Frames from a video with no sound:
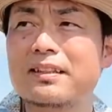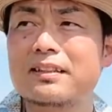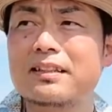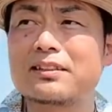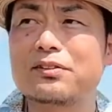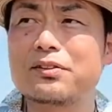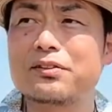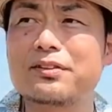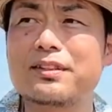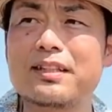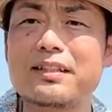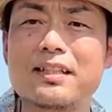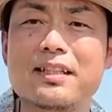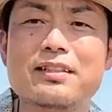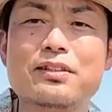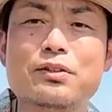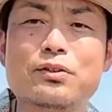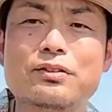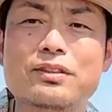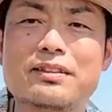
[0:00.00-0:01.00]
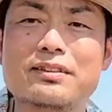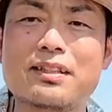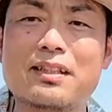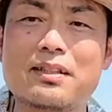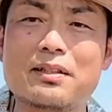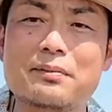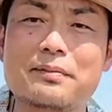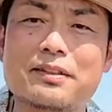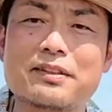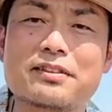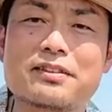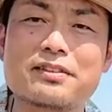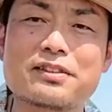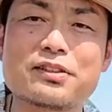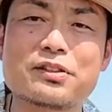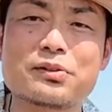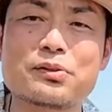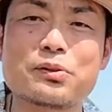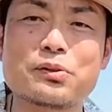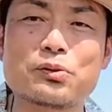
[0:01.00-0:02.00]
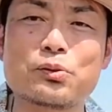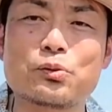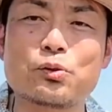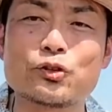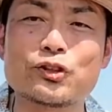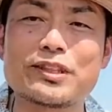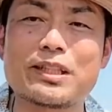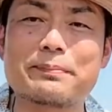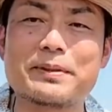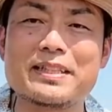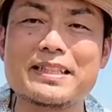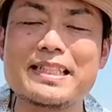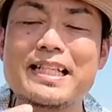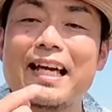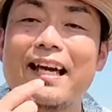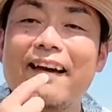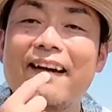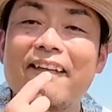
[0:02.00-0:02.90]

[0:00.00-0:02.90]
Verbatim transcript: それを出ないように最後まで筋子を残すために、